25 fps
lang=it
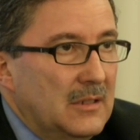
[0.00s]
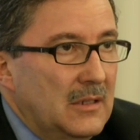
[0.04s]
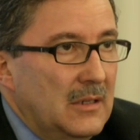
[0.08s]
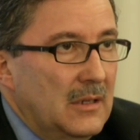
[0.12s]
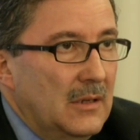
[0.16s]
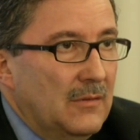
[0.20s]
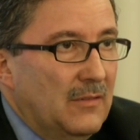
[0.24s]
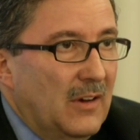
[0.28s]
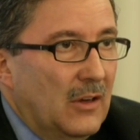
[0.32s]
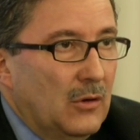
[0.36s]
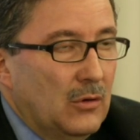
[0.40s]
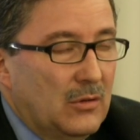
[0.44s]
di
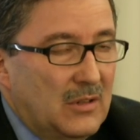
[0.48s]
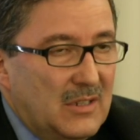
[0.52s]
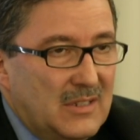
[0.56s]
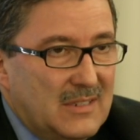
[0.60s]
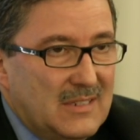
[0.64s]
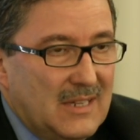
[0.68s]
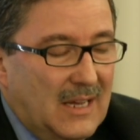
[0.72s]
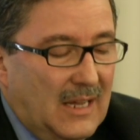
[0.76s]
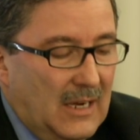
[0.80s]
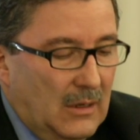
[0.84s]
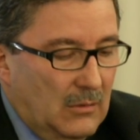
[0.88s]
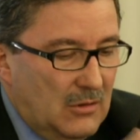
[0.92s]
di
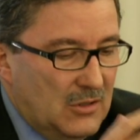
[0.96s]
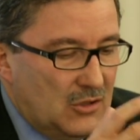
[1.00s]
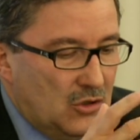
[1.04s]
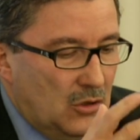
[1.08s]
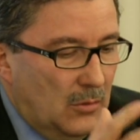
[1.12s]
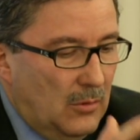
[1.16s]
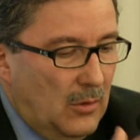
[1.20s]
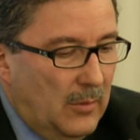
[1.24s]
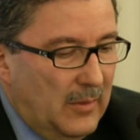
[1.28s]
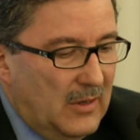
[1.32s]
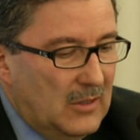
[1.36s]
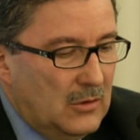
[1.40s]
valorizzare
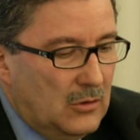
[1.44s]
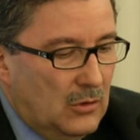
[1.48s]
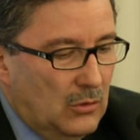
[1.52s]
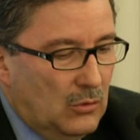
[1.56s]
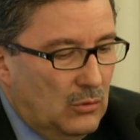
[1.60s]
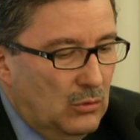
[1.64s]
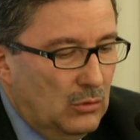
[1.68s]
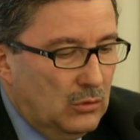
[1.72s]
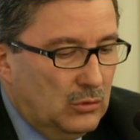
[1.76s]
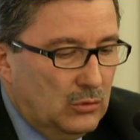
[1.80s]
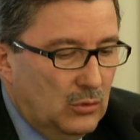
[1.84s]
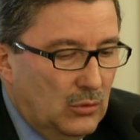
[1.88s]
questo
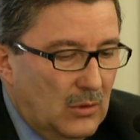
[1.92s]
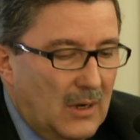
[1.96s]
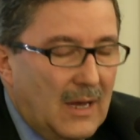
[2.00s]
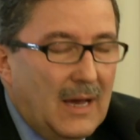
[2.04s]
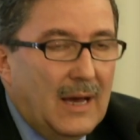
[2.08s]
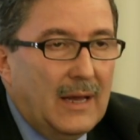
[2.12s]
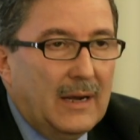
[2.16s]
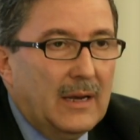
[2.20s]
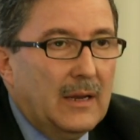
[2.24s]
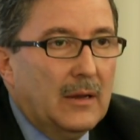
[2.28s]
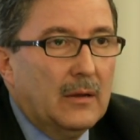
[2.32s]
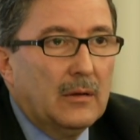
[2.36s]
momento
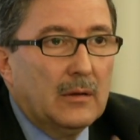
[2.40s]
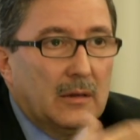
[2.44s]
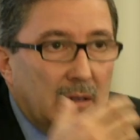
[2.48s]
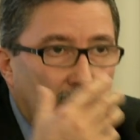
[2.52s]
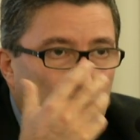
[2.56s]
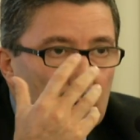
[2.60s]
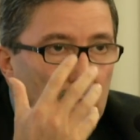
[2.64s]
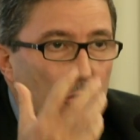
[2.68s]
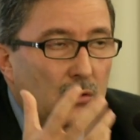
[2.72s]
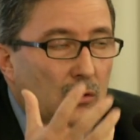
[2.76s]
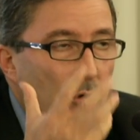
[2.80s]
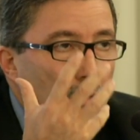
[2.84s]
culturale
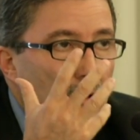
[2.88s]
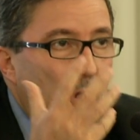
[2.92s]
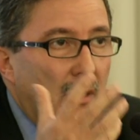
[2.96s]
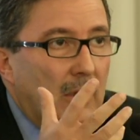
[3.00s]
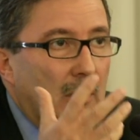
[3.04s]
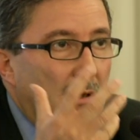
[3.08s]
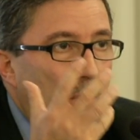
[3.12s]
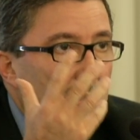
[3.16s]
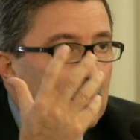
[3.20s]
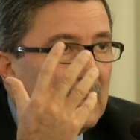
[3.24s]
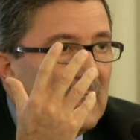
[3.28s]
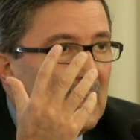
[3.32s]
che
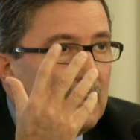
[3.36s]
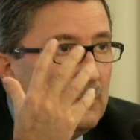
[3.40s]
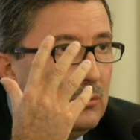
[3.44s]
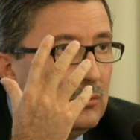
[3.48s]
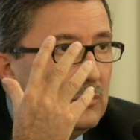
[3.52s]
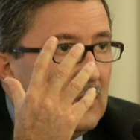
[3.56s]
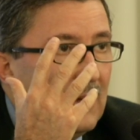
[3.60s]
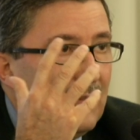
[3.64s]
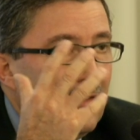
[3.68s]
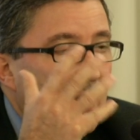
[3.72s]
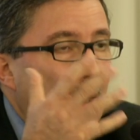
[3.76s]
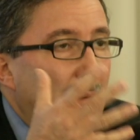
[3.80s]
noi
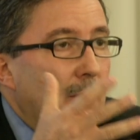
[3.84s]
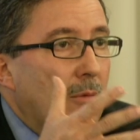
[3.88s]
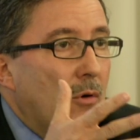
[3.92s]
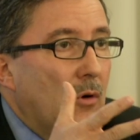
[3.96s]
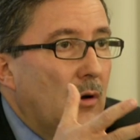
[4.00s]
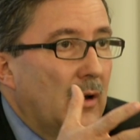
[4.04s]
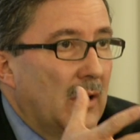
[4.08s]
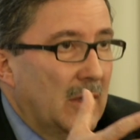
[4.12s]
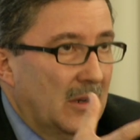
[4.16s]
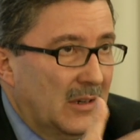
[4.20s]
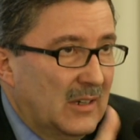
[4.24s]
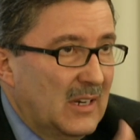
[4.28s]

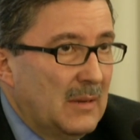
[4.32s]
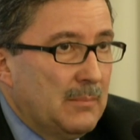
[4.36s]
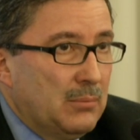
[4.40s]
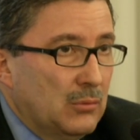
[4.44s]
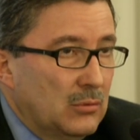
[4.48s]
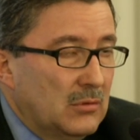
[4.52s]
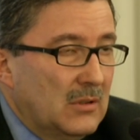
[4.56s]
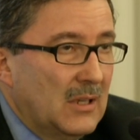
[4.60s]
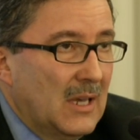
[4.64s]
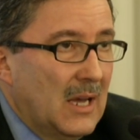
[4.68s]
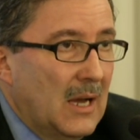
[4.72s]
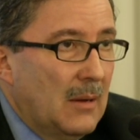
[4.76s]
reputavamo e
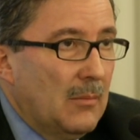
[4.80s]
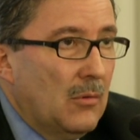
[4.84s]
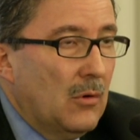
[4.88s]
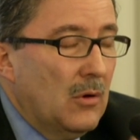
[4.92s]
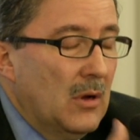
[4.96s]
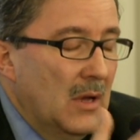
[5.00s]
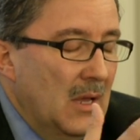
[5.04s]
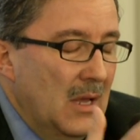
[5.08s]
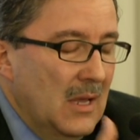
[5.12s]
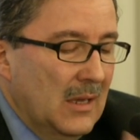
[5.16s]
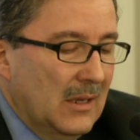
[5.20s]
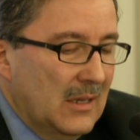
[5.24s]

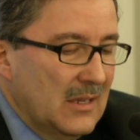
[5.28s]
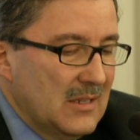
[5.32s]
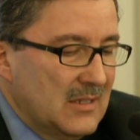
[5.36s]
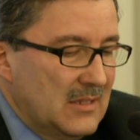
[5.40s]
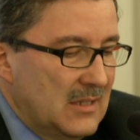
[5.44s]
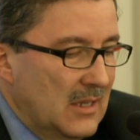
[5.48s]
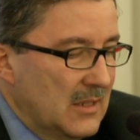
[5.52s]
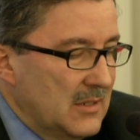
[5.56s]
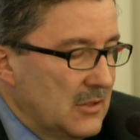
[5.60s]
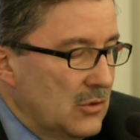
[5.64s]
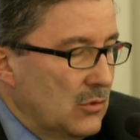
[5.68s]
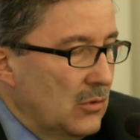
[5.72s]
reputiamo che
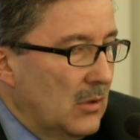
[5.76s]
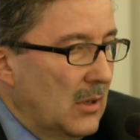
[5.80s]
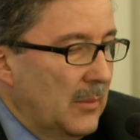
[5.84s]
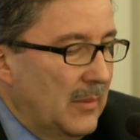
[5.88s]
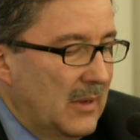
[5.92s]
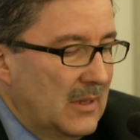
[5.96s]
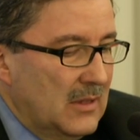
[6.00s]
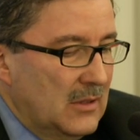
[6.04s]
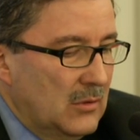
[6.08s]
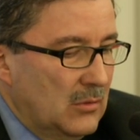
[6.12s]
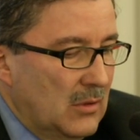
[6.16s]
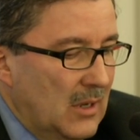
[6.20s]
sia
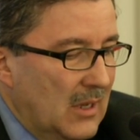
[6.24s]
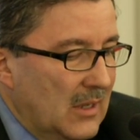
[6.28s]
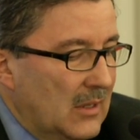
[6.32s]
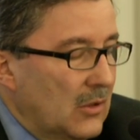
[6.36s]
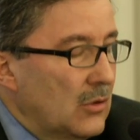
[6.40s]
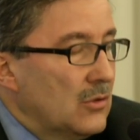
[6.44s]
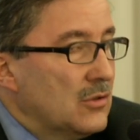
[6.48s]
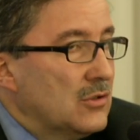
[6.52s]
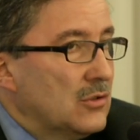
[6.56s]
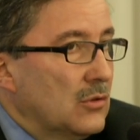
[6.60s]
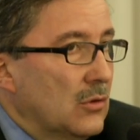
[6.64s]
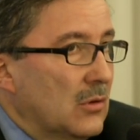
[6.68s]
sicuramente una
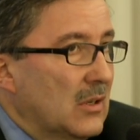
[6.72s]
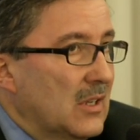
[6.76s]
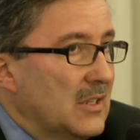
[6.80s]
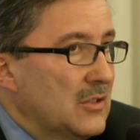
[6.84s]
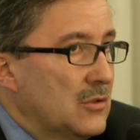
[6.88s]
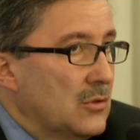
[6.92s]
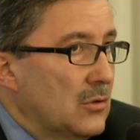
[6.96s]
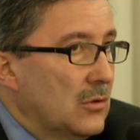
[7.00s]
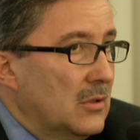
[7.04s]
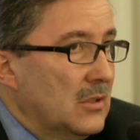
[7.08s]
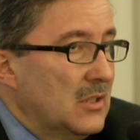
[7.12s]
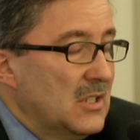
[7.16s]
grossa
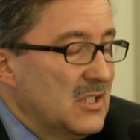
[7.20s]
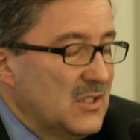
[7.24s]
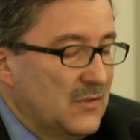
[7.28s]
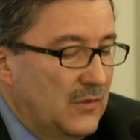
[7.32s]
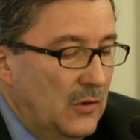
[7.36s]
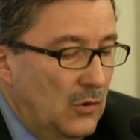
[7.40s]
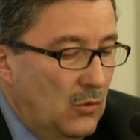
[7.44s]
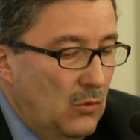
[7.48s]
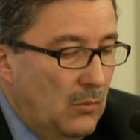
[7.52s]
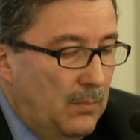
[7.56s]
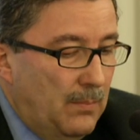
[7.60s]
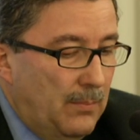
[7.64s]
occasione di
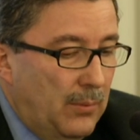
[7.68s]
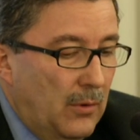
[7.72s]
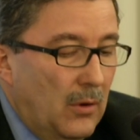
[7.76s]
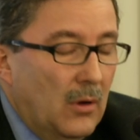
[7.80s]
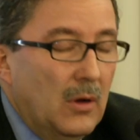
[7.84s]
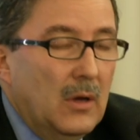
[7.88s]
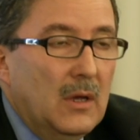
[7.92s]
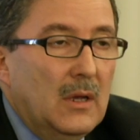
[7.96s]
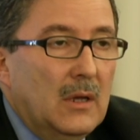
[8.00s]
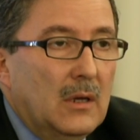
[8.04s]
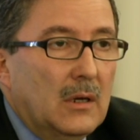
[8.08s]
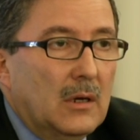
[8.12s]

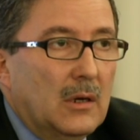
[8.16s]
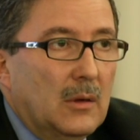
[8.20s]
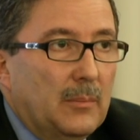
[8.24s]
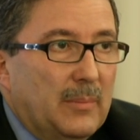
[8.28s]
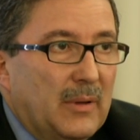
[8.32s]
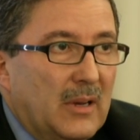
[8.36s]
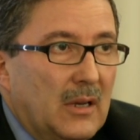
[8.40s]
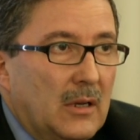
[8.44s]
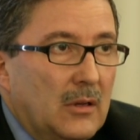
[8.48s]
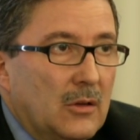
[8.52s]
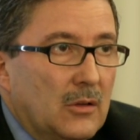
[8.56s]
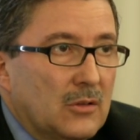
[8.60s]
sviluppo eh,
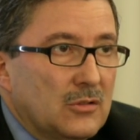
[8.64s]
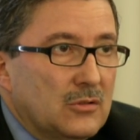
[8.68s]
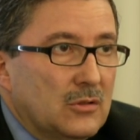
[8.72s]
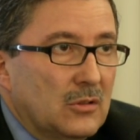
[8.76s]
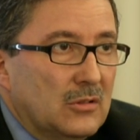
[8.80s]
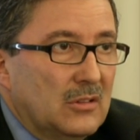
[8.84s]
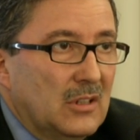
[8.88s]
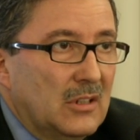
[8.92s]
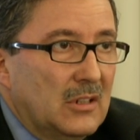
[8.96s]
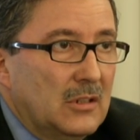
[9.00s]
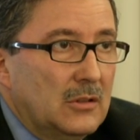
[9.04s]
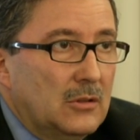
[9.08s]
per il
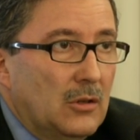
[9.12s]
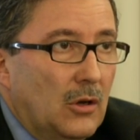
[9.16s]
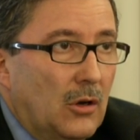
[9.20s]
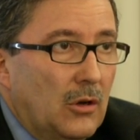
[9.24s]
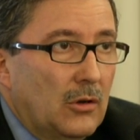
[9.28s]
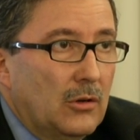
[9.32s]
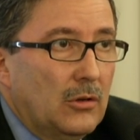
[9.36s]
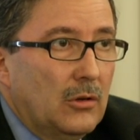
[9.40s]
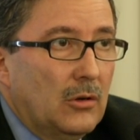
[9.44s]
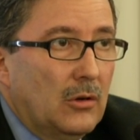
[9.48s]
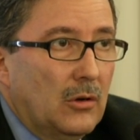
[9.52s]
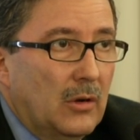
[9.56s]
nostro
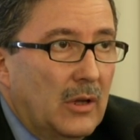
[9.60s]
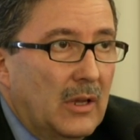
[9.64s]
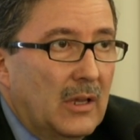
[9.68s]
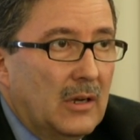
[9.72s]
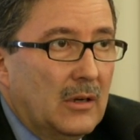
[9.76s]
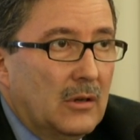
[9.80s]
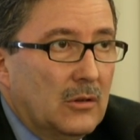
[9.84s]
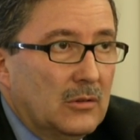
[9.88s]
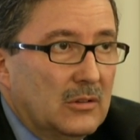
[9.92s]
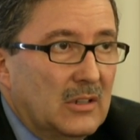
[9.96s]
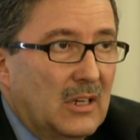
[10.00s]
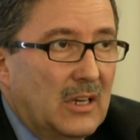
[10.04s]
territorio
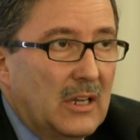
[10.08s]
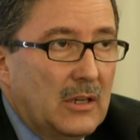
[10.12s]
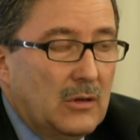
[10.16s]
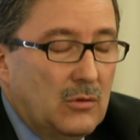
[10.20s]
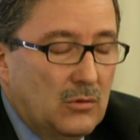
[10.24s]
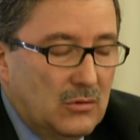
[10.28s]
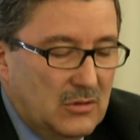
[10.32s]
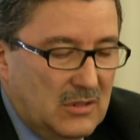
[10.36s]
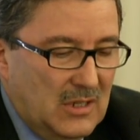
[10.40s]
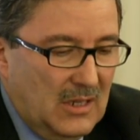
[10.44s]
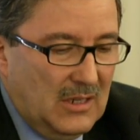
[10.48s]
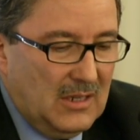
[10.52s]
erano delle
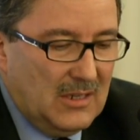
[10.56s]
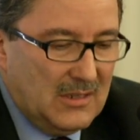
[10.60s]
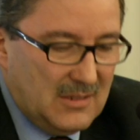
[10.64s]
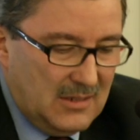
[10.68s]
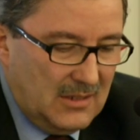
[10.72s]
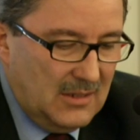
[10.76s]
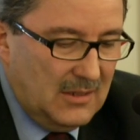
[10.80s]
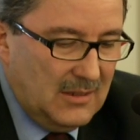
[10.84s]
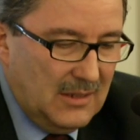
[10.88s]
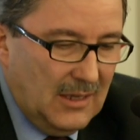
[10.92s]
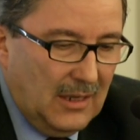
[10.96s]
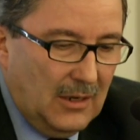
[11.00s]
cose che
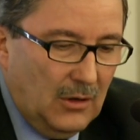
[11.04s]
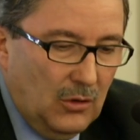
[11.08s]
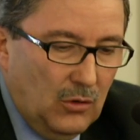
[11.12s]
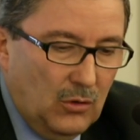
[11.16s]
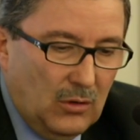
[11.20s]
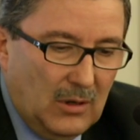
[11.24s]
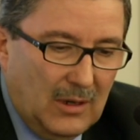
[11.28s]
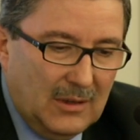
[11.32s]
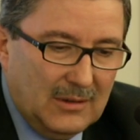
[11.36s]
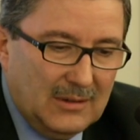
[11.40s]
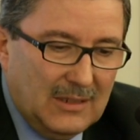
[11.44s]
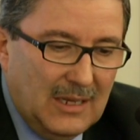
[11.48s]
sin da
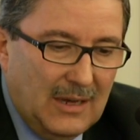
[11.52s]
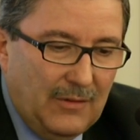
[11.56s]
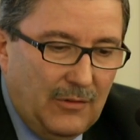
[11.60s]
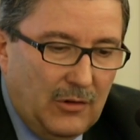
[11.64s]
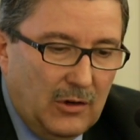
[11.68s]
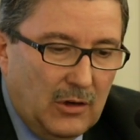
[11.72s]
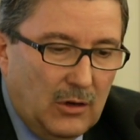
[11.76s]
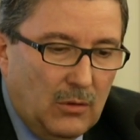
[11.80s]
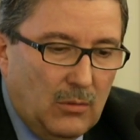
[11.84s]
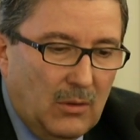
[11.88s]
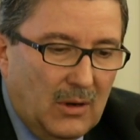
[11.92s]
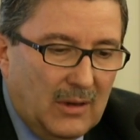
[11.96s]
allora
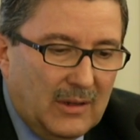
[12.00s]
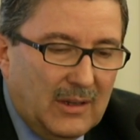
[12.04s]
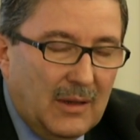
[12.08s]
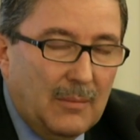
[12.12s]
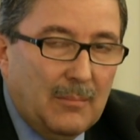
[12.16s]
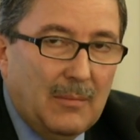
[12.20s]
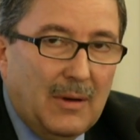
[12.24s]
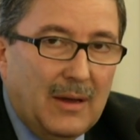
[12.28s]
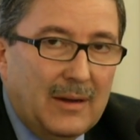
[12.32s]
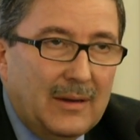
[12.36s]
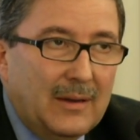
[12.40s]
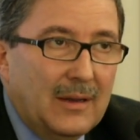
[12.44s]
andavano in
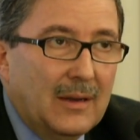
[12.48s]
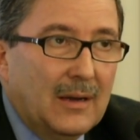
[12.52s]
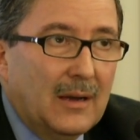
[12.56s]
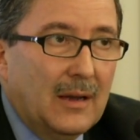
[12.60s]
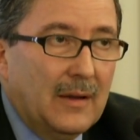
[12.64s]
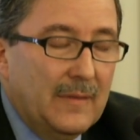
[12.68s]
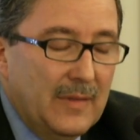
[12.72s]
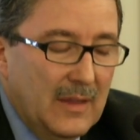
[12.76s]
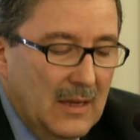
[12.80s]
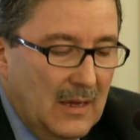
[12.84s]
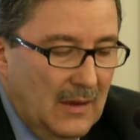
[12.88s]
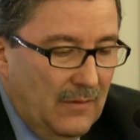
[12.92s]
qualche
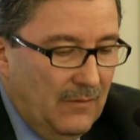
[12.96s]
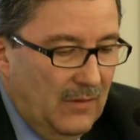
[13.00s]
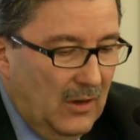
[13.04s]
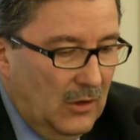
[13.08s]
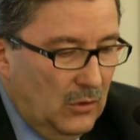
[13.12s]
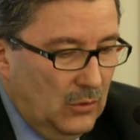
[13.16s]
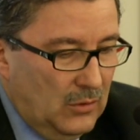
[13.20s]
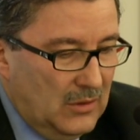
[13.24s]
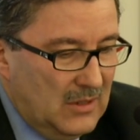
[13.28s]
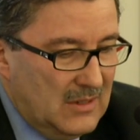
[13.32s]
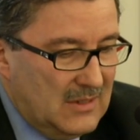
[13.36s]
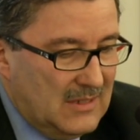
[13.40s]
maniera
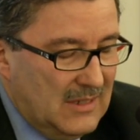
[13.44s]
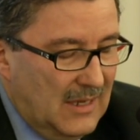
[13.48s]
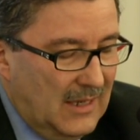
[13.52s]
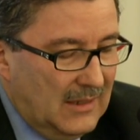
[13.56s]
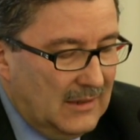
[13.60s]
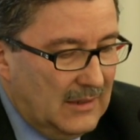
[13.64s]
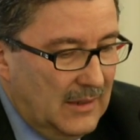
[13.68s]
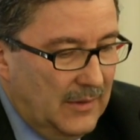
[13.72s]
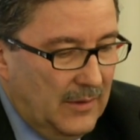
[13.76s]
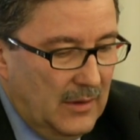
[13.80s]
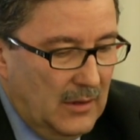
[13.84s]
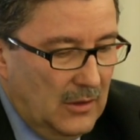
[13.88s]

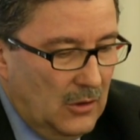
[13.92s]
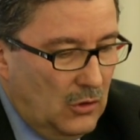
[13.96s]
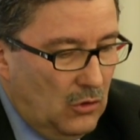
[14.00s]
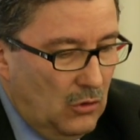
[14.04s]
valorizzate.